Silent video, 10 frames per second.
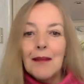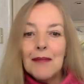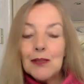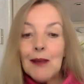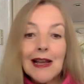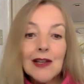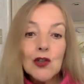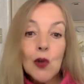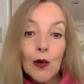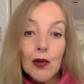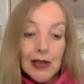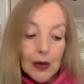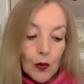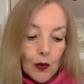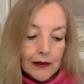misma que solo se
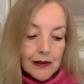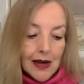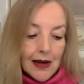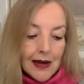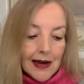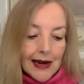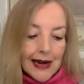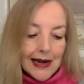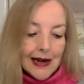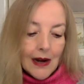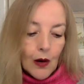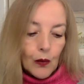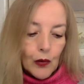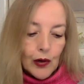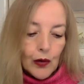encuentra en la
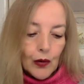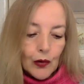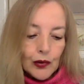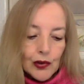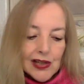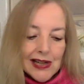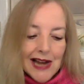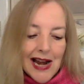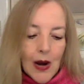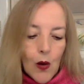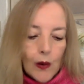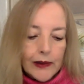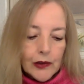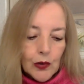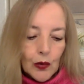comunión con Dios, en el
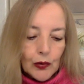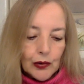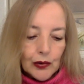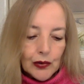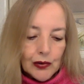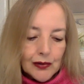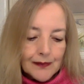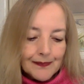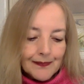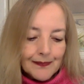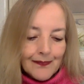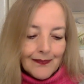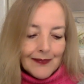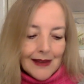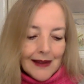encuentro con Dios.
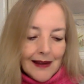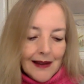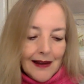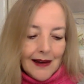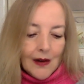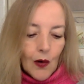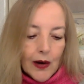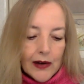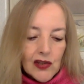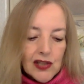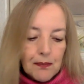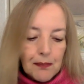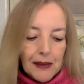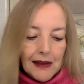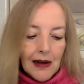Lo que nos
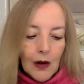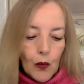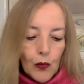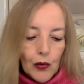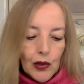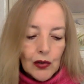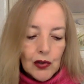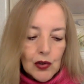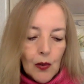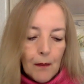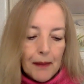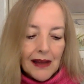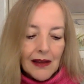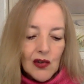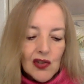impide la comunión son
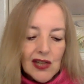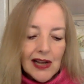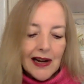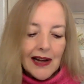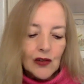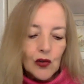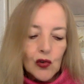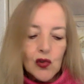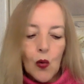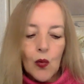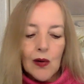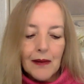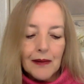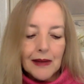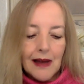pequeños secretos o una
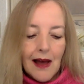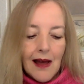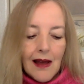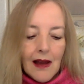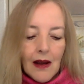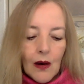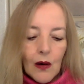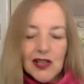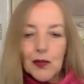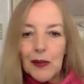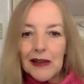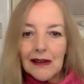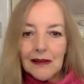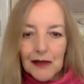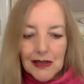vida con
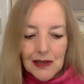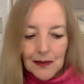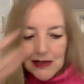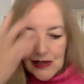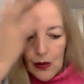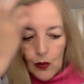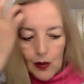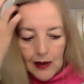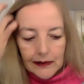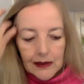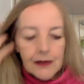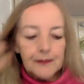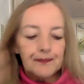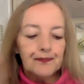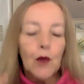expectativas demasiado
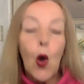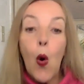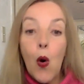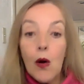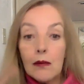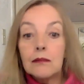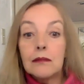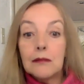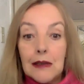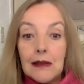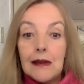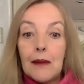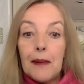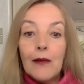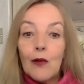altas o de
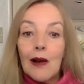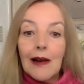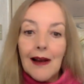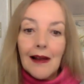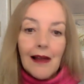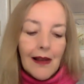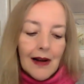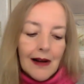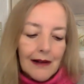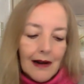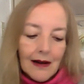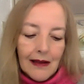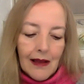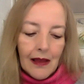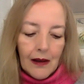plano alejada de la
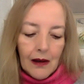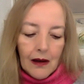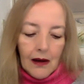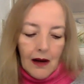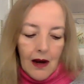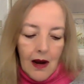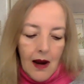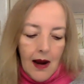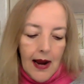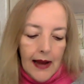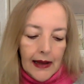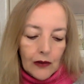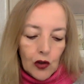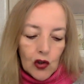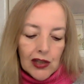realidad. Eh,
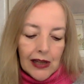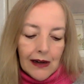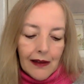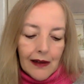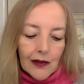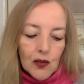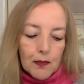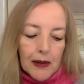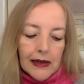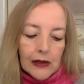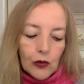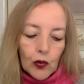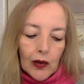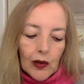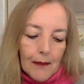Dios quiere darnos
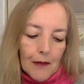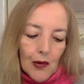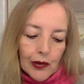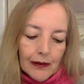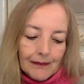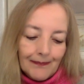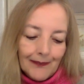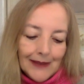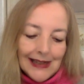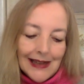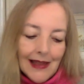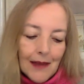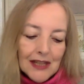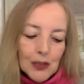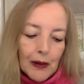plenitud del amor y nada
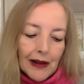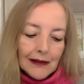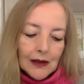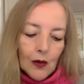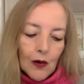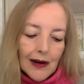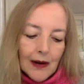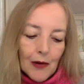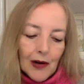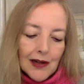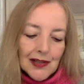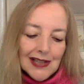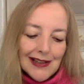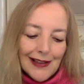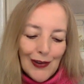más práctico que
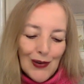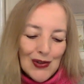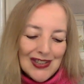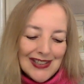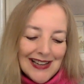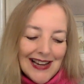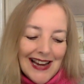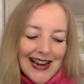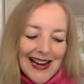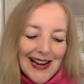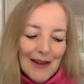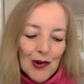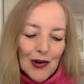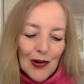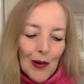enamorarse de Dios. El
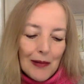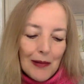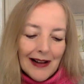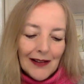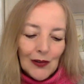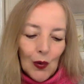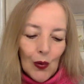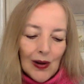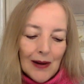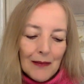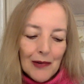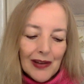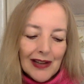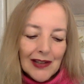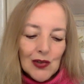amor lo abarca todo. El amor
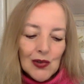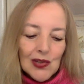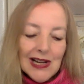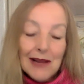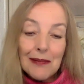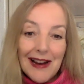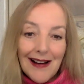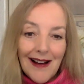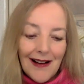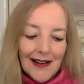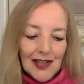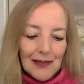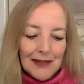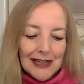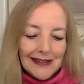de Jesús libera a la
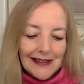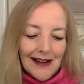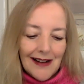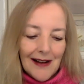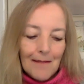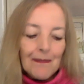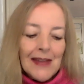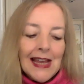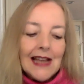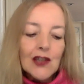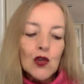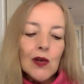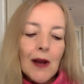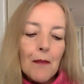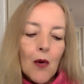samaritana. Es
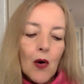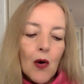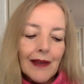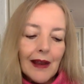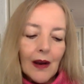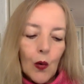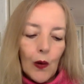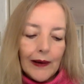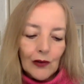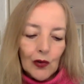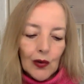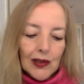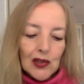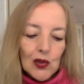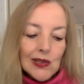un amor de encuentro.
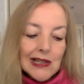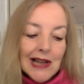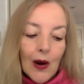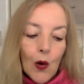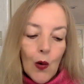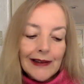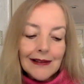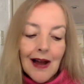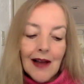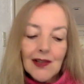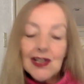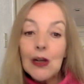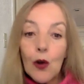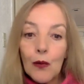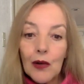Jesús la encuentra
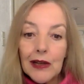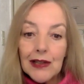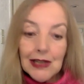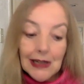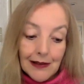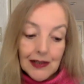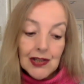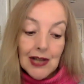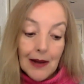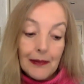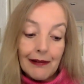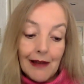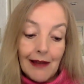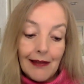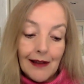así como es y le dice la
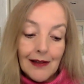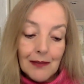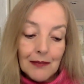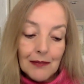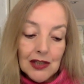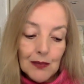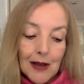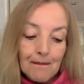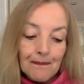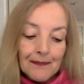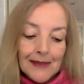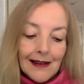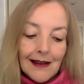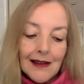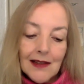verdad de ella misma.
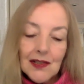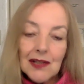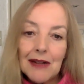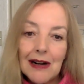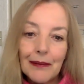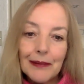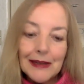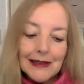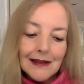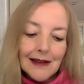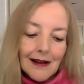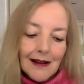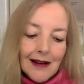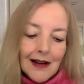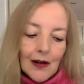Ella se maravilla,
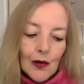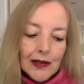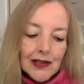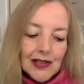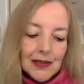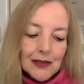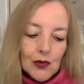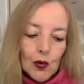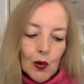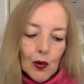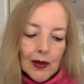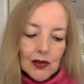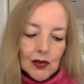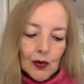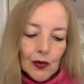lo recibe en su
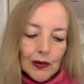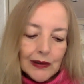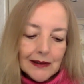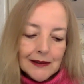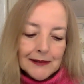corazón.